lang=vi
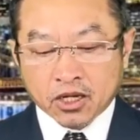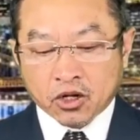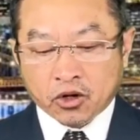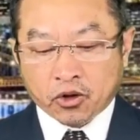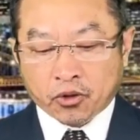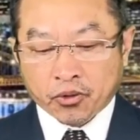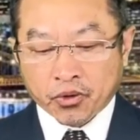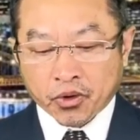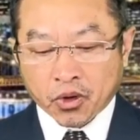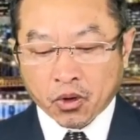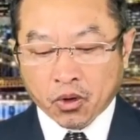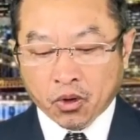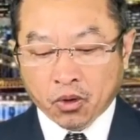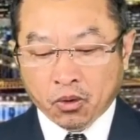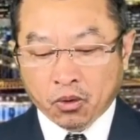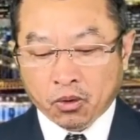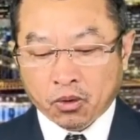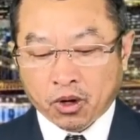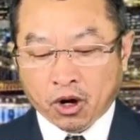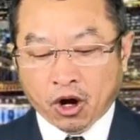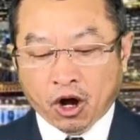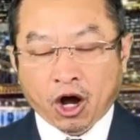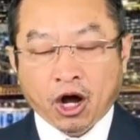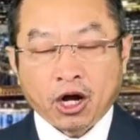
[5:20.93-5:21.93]

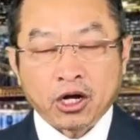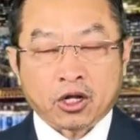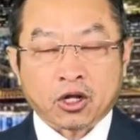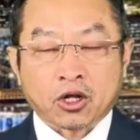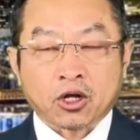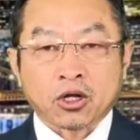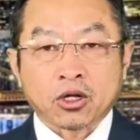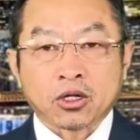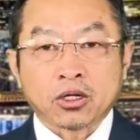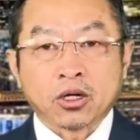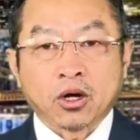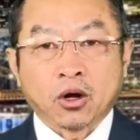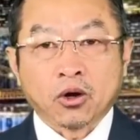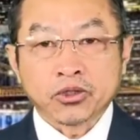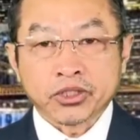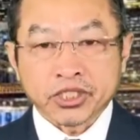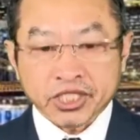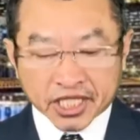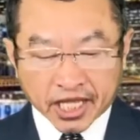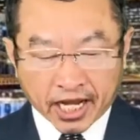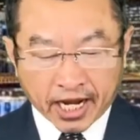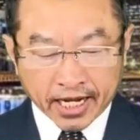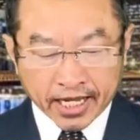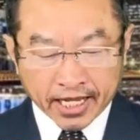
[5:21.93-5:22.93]
Royal
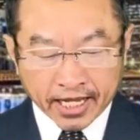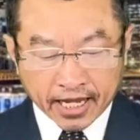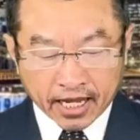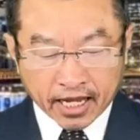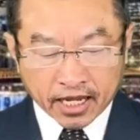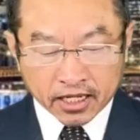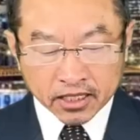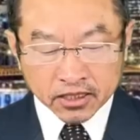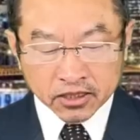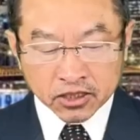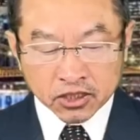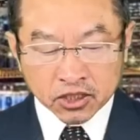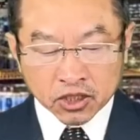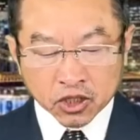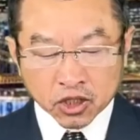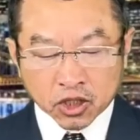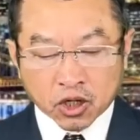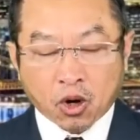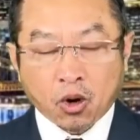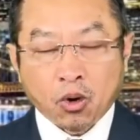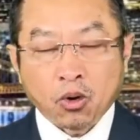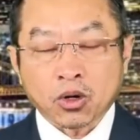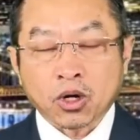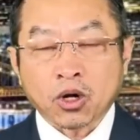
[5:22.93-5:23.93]
Australia
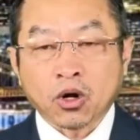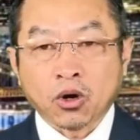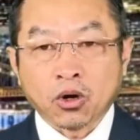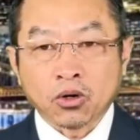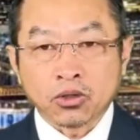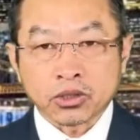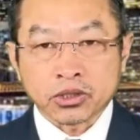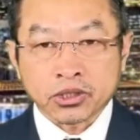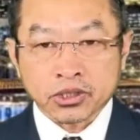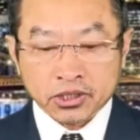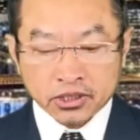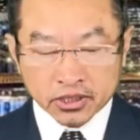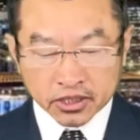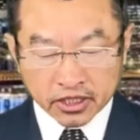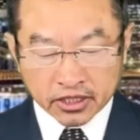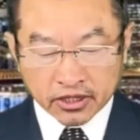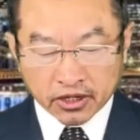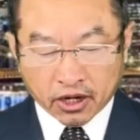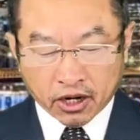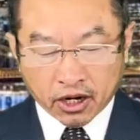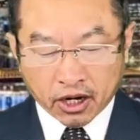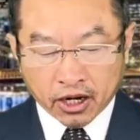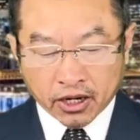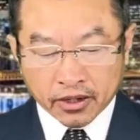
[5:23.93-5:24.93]
Gold Coast đó
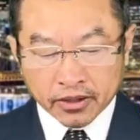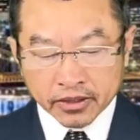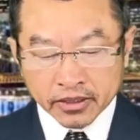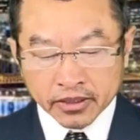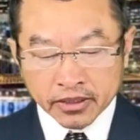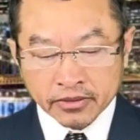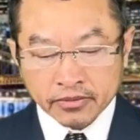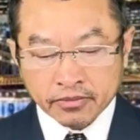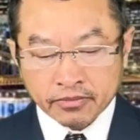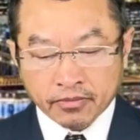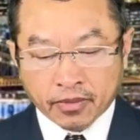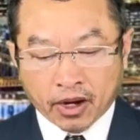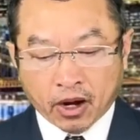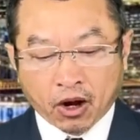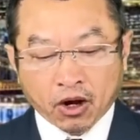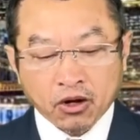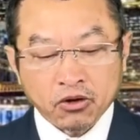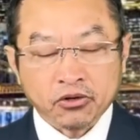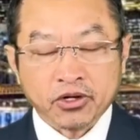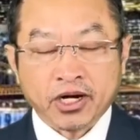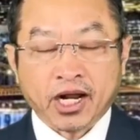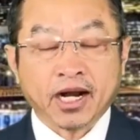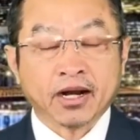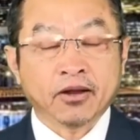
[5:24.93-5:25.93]
nó mà
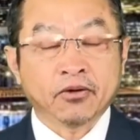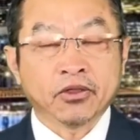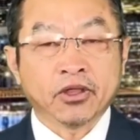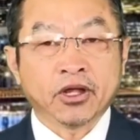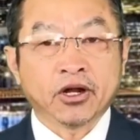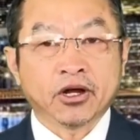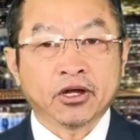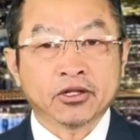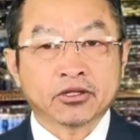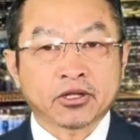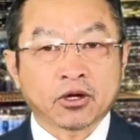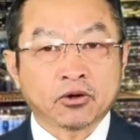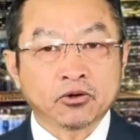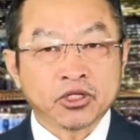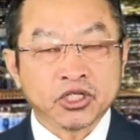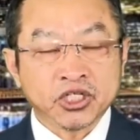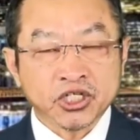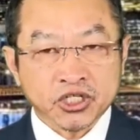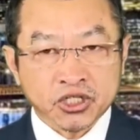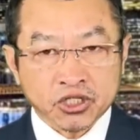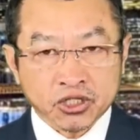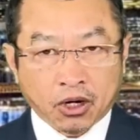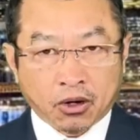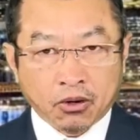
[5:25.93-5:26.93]
alu đã lâu nó tàu
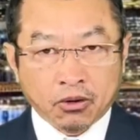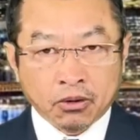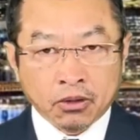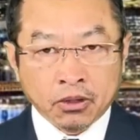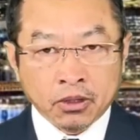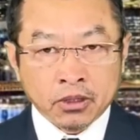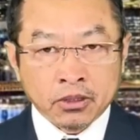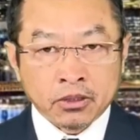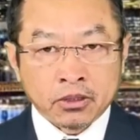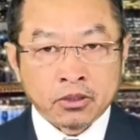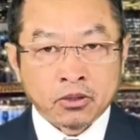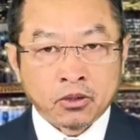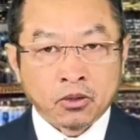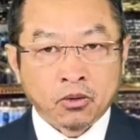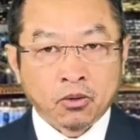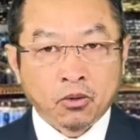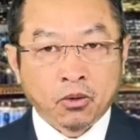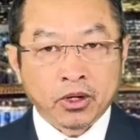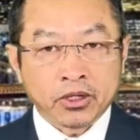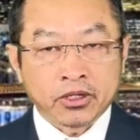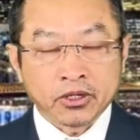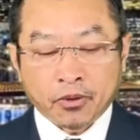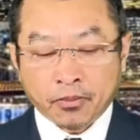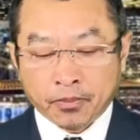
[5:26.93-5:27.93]
sĩ trọng
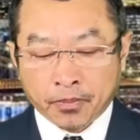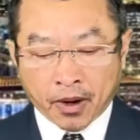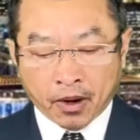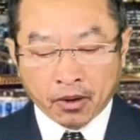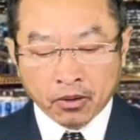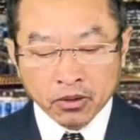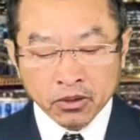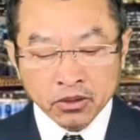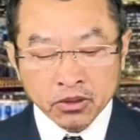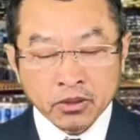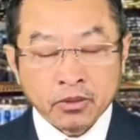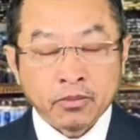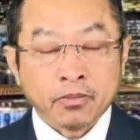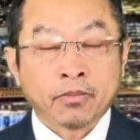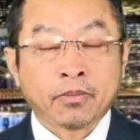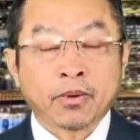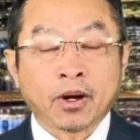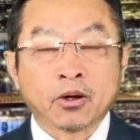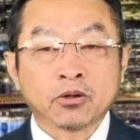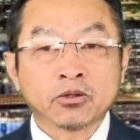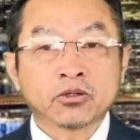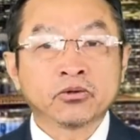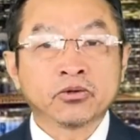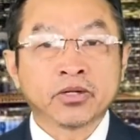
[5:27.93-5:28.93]
của trâu bông
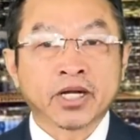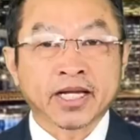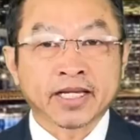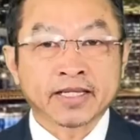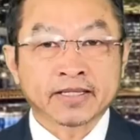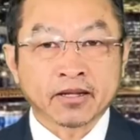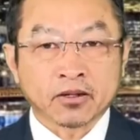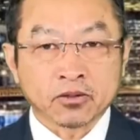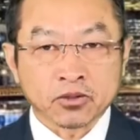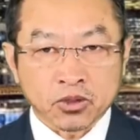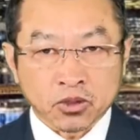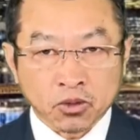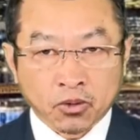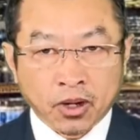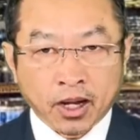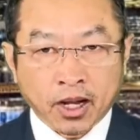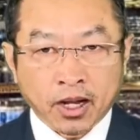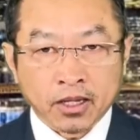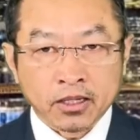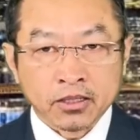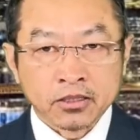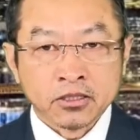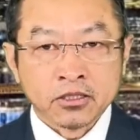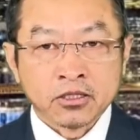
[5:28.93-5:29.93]
lâu thu nâng tàu
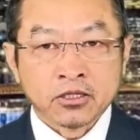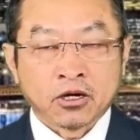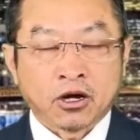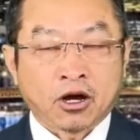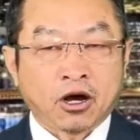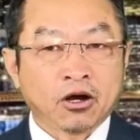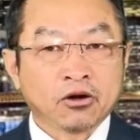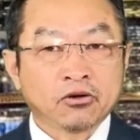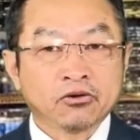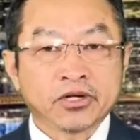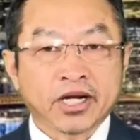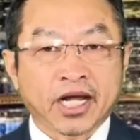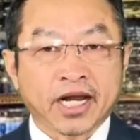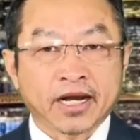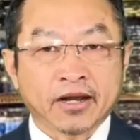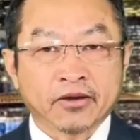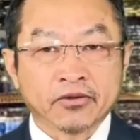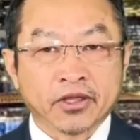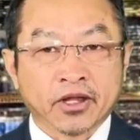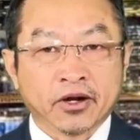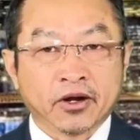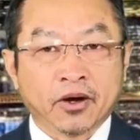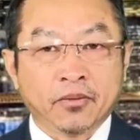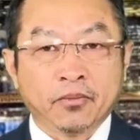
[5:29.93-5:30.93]
tua alu đã lâu
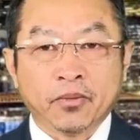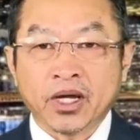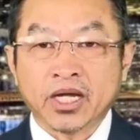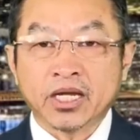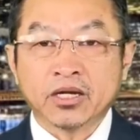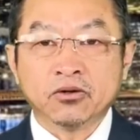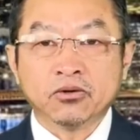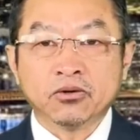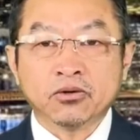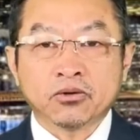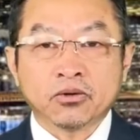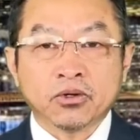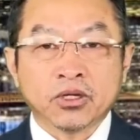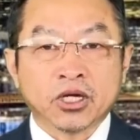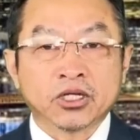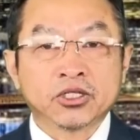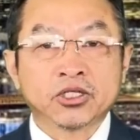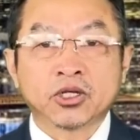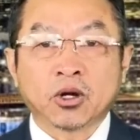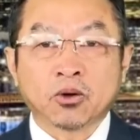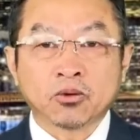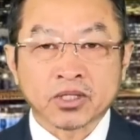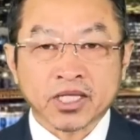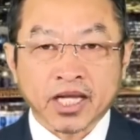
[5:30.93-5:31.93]
nó mỗi lúc của dân
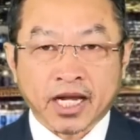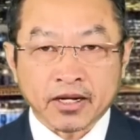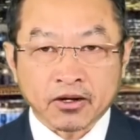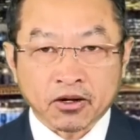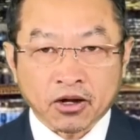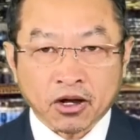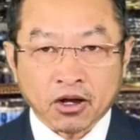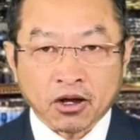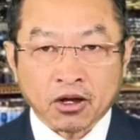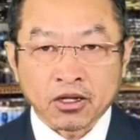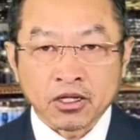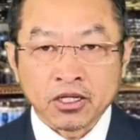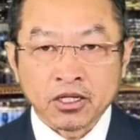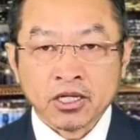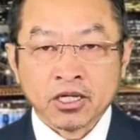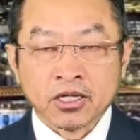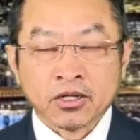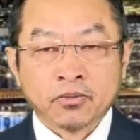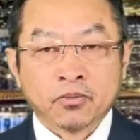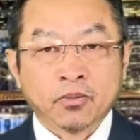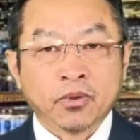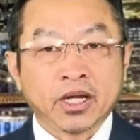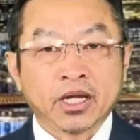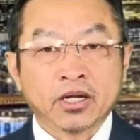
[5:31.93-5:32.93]
rồng tan thọ
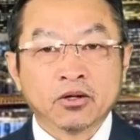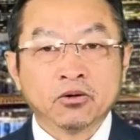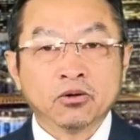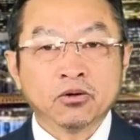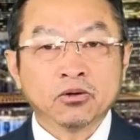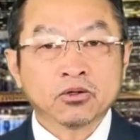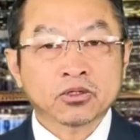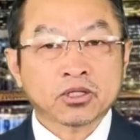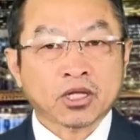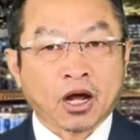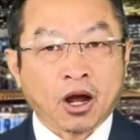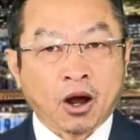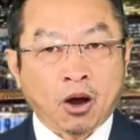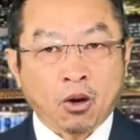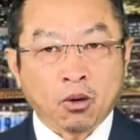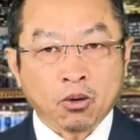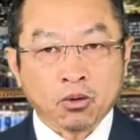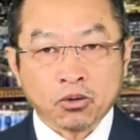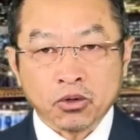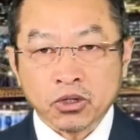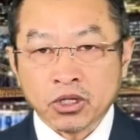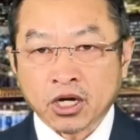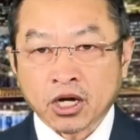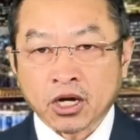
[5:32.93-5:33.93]
mỗi lúc lúc tàu
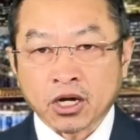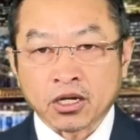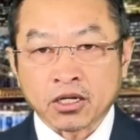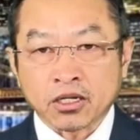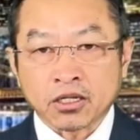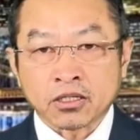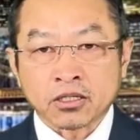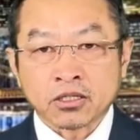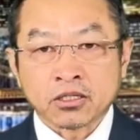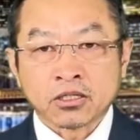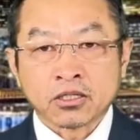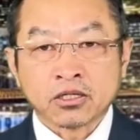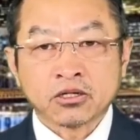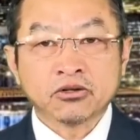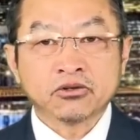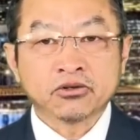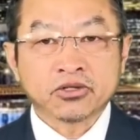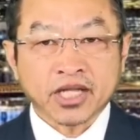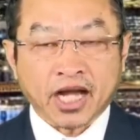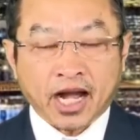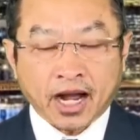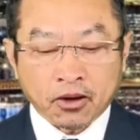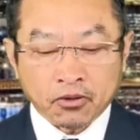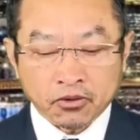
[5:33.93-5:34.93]
của giờ lưu
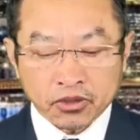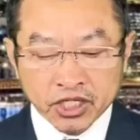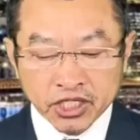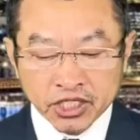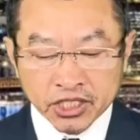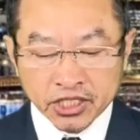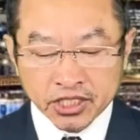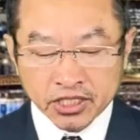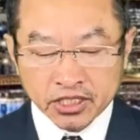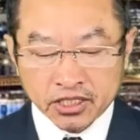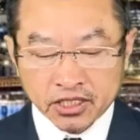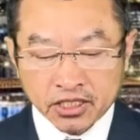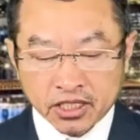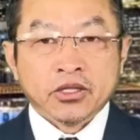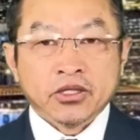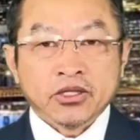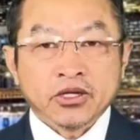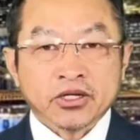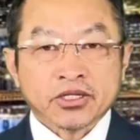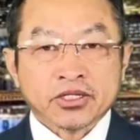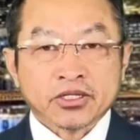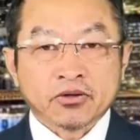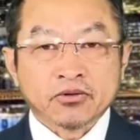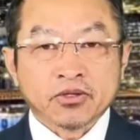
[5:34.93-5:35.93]
tà của thế chỉ
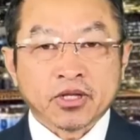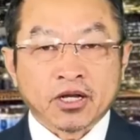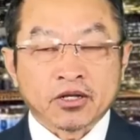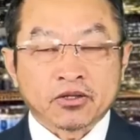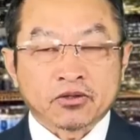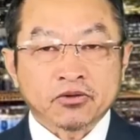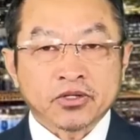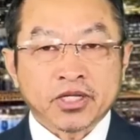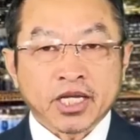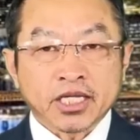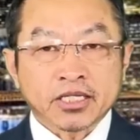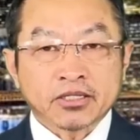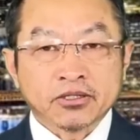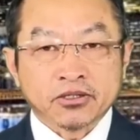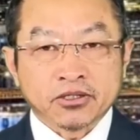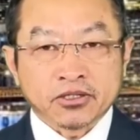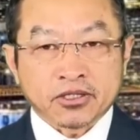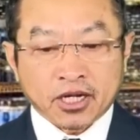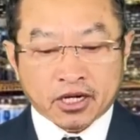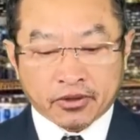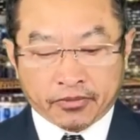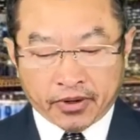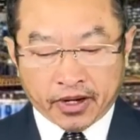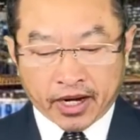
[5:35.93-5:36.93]
nhớ trâu đời tôi chứng sự
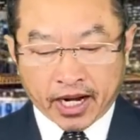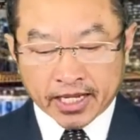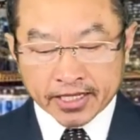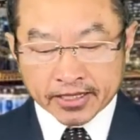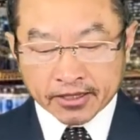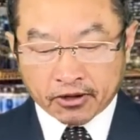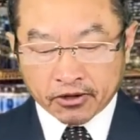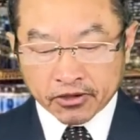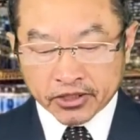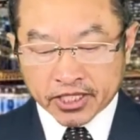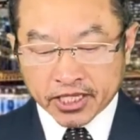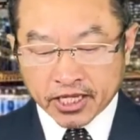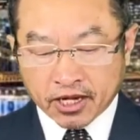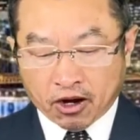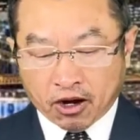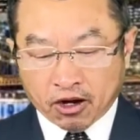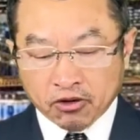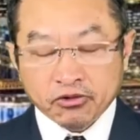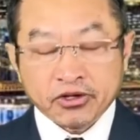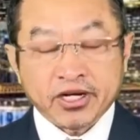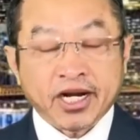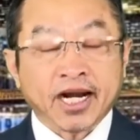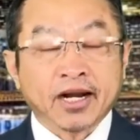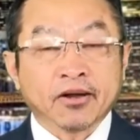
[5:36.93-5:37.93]
tàu một hai tàu chỉ
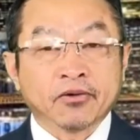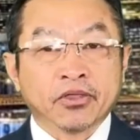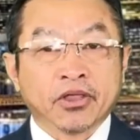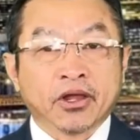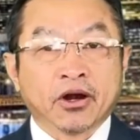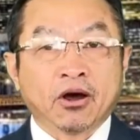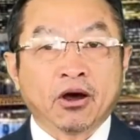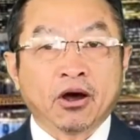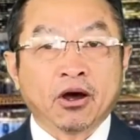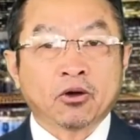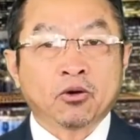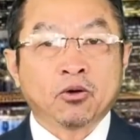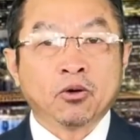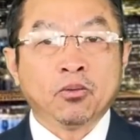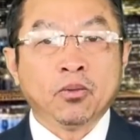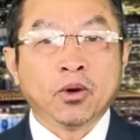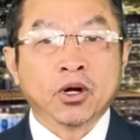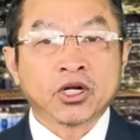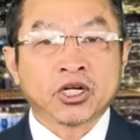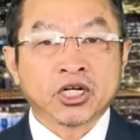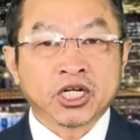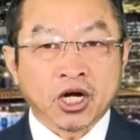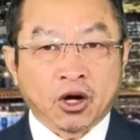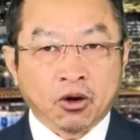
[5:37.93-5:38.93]
alu đã lâu nó cũng
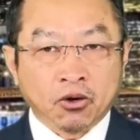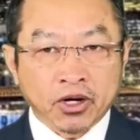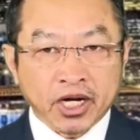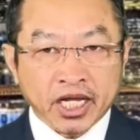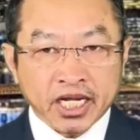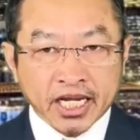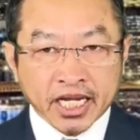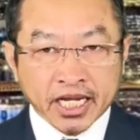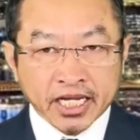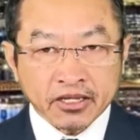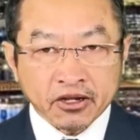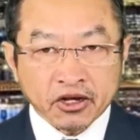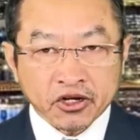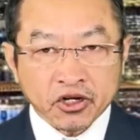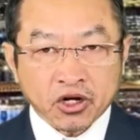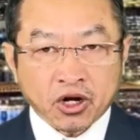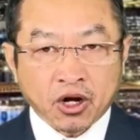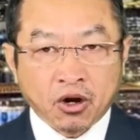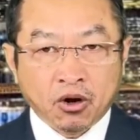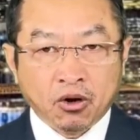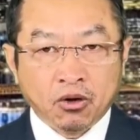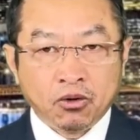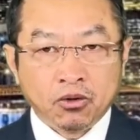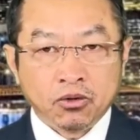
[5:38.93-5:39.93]
mua trâu lên nâng nhớ trâu
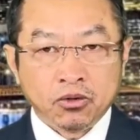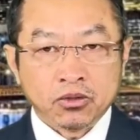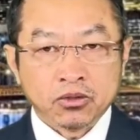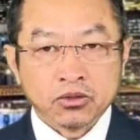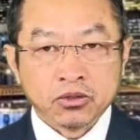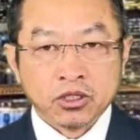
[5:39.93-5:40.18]
hậu